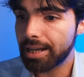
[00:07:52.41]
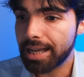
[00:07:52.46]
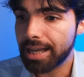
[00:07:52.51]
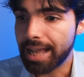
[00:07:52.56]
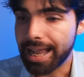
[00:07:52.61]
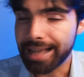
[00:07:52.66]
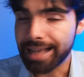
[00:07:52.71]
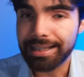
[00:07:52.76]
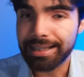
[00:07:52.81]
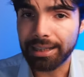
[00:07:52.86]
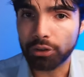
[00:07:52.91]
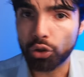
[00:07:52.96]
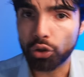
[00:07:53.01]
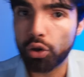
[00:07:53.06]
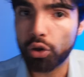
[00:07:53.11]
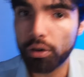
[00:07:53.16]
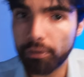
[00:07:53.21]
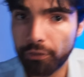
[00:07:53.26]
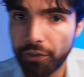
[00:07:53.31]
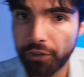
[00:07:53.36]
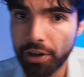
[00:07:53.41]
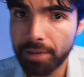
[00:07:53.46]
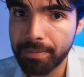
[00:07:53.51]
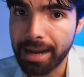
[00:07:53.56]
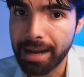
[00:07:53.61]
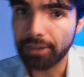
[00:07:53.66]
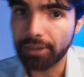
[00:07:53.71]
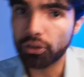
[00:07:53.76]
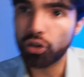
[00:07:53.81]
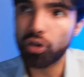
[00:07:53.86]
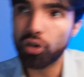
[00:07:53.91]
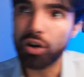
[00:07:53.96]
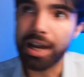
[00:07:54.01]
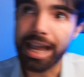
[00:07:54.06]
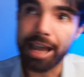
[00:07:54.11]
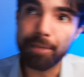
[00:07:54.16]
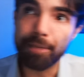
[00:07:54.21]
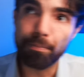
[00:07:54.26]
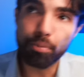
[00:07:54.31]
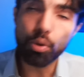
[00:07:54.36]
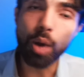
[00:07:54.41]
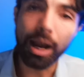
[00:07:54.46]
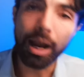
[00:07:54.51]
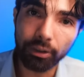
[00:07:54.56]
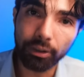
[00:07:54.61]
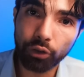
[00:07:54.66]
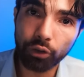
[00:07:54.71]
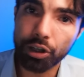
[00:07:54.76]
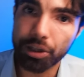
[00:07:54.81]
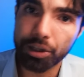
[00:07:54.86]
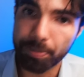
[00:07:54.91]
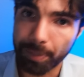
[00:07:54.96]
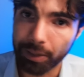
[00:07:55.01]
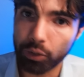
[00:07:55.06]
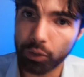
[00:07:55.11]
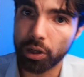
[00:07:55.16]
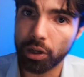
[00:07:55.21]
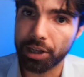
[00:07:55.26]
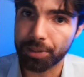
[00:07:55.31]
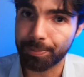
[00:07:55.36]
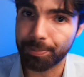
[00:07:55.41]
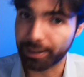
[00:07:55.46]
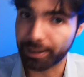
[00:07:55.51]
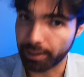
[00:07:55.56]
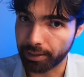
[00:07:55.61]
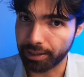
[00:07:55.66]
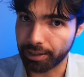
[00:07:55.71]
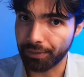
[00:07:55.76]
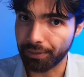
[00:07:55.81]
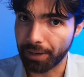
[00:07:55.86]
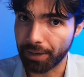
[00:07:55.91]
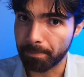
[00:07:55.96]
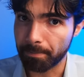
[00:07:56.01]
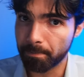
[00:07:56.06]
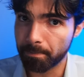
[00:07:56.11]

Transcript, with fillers: è stato confermato e più alto rispetto alle aspettative.